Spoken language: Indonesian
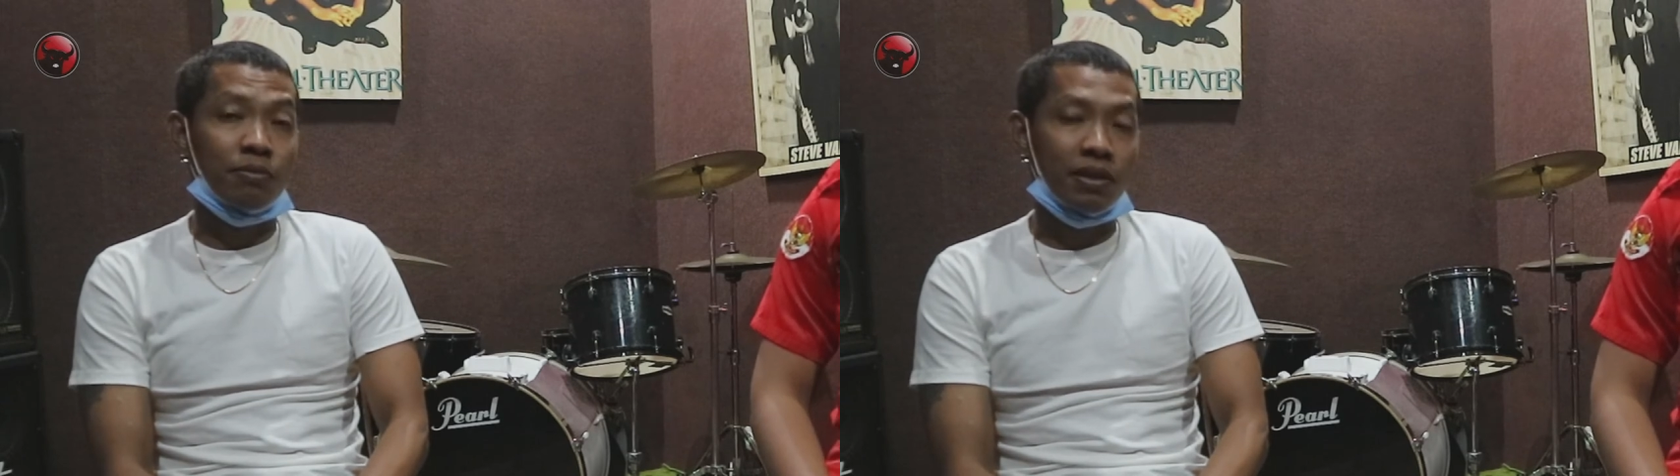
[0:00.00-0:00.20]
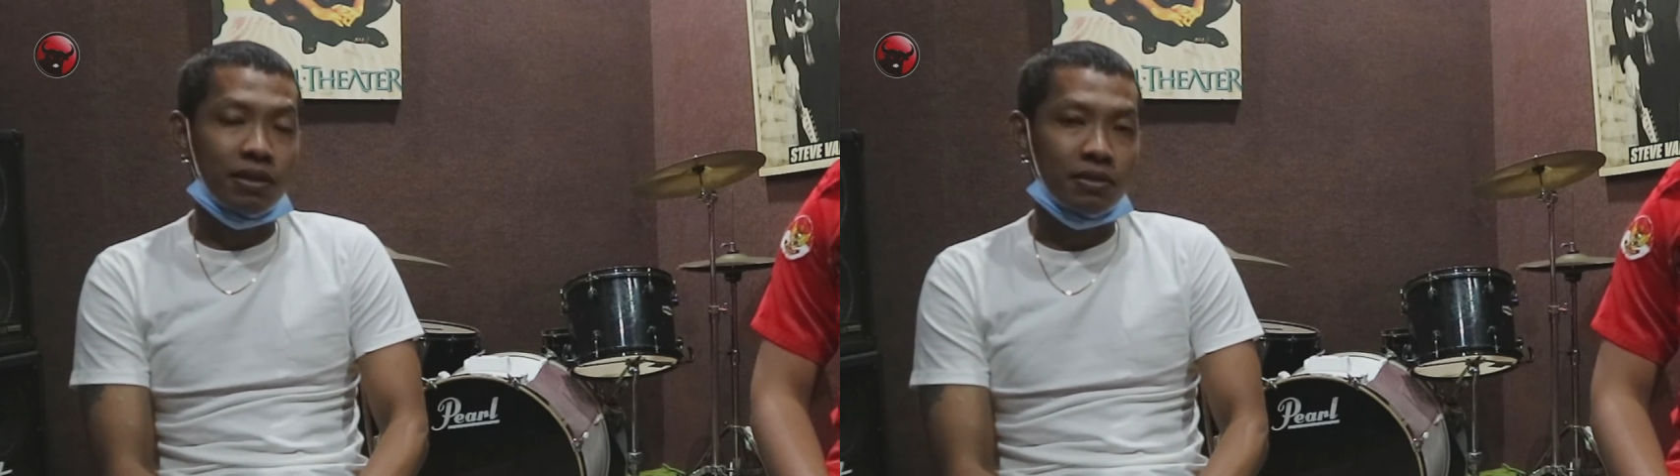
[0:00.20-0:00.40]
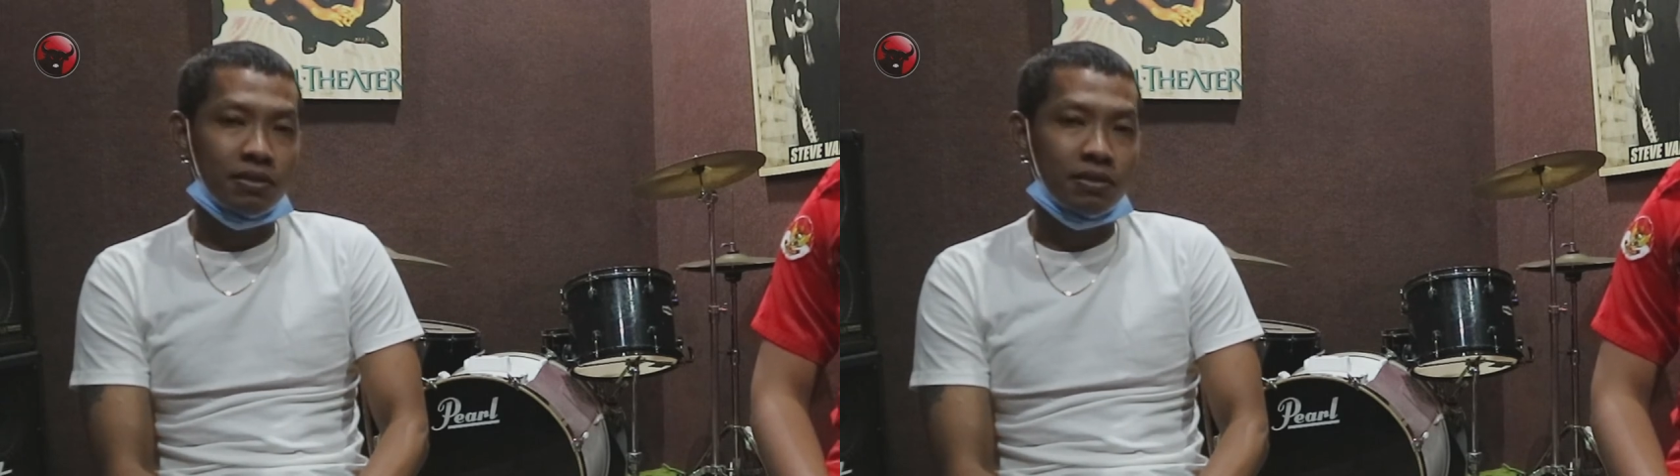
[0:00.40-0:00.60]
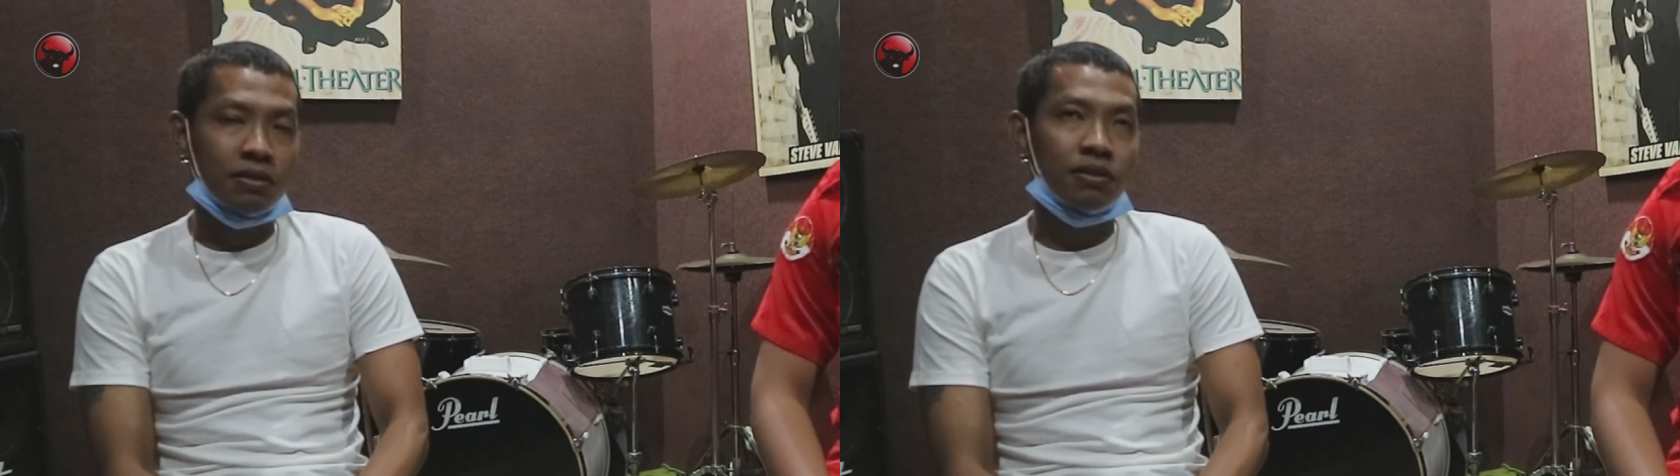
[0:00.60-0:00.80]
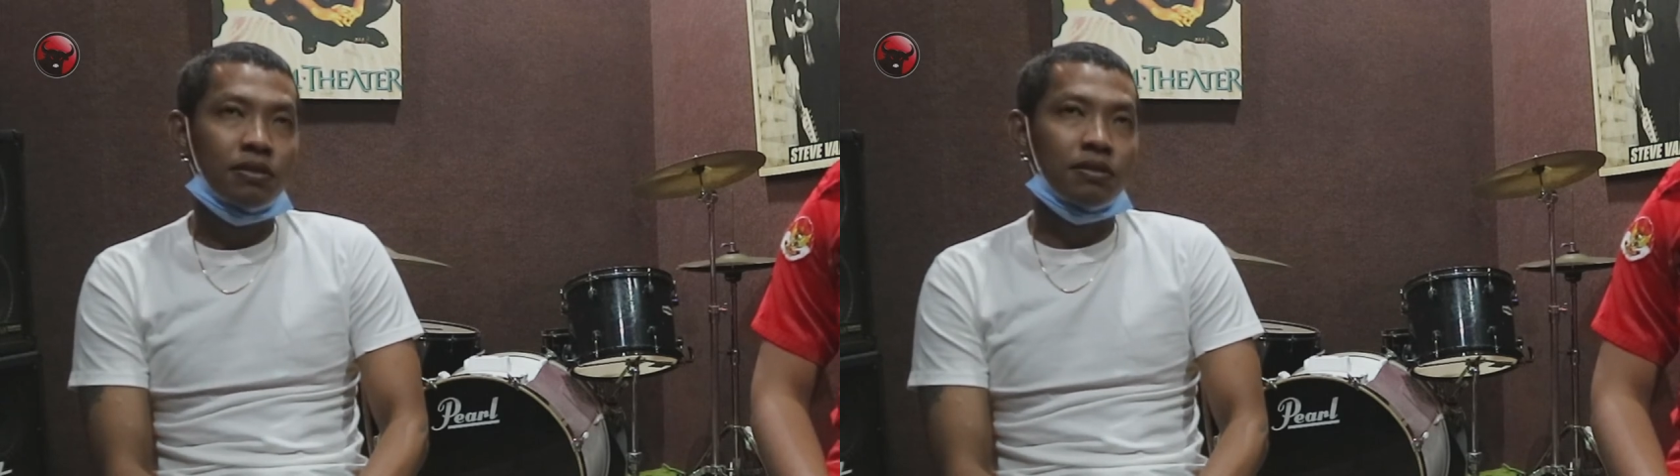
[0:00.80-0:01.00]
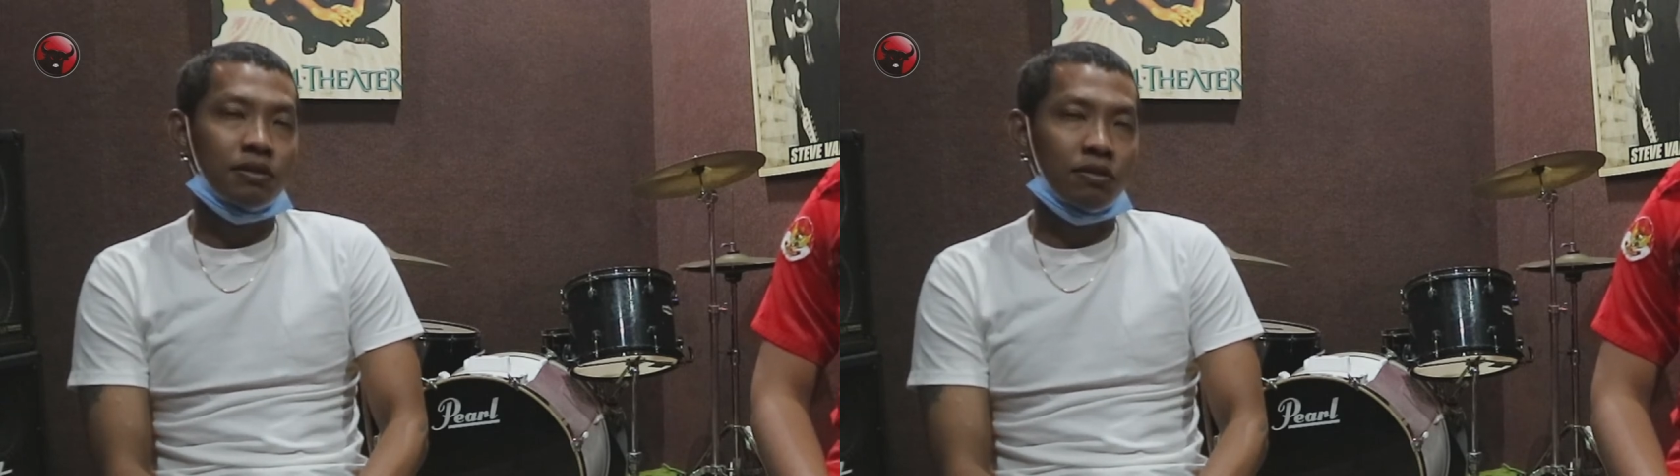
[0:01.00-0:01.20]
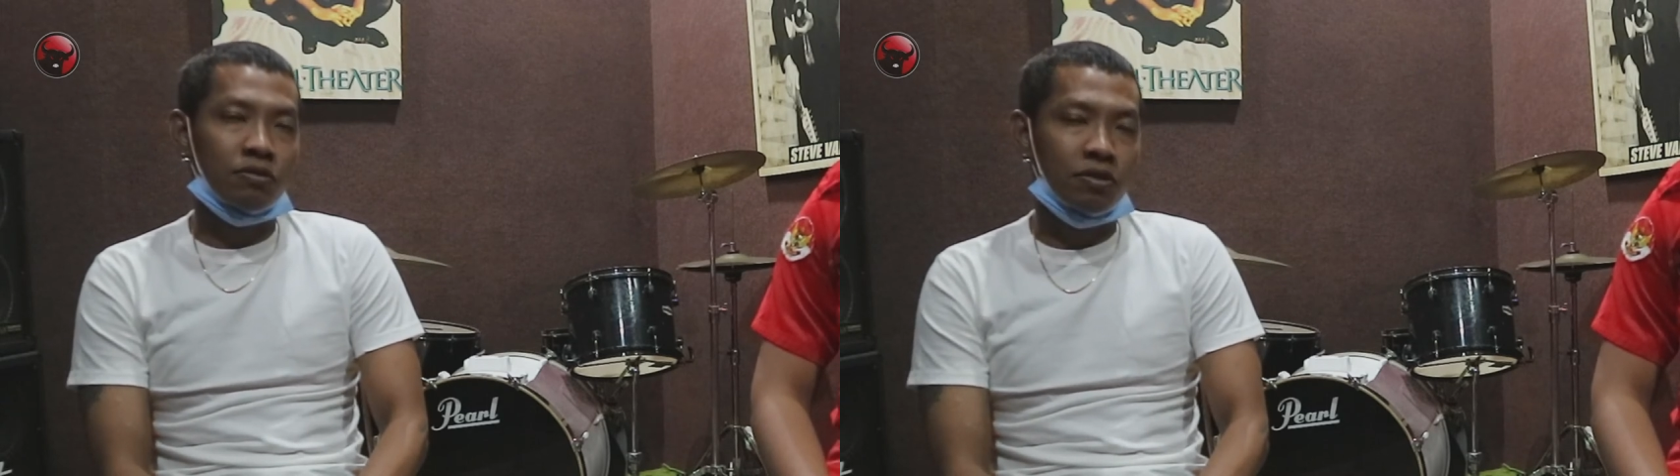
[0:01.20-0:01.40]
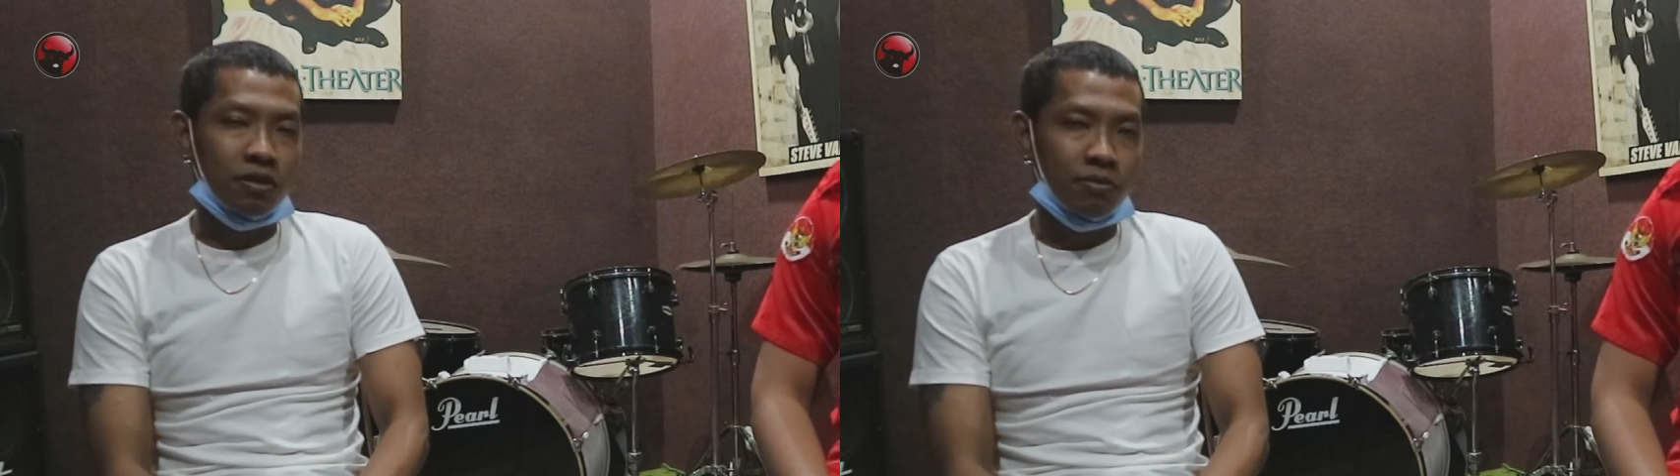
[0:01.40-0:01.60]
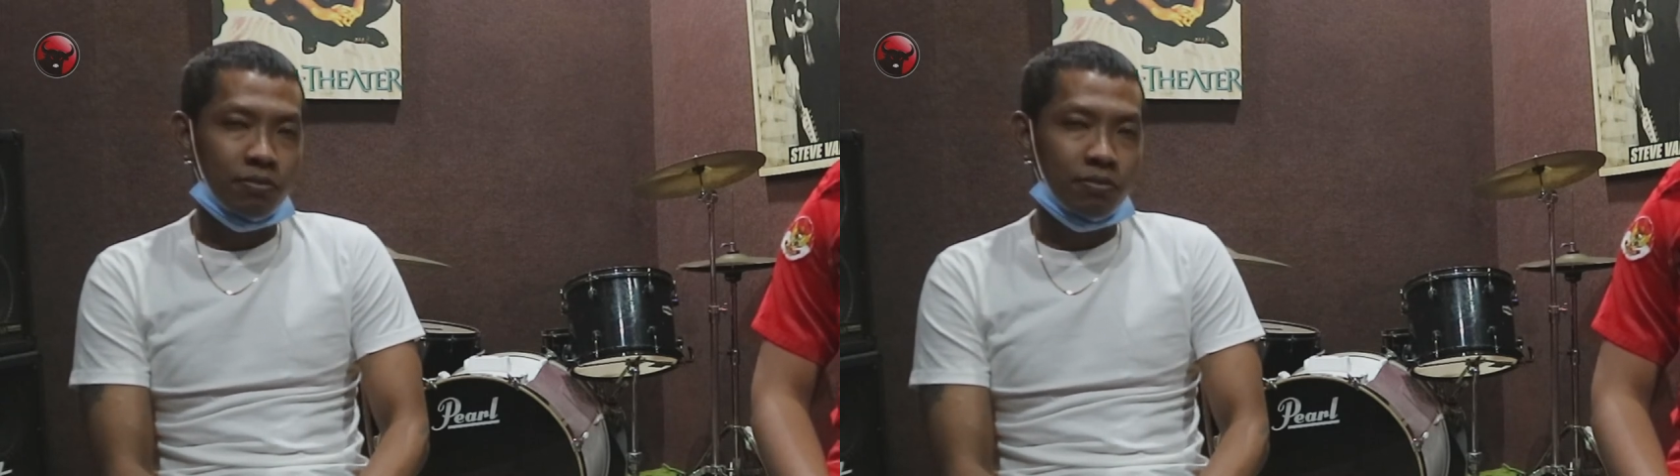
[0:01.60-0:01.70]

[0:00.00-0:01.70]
130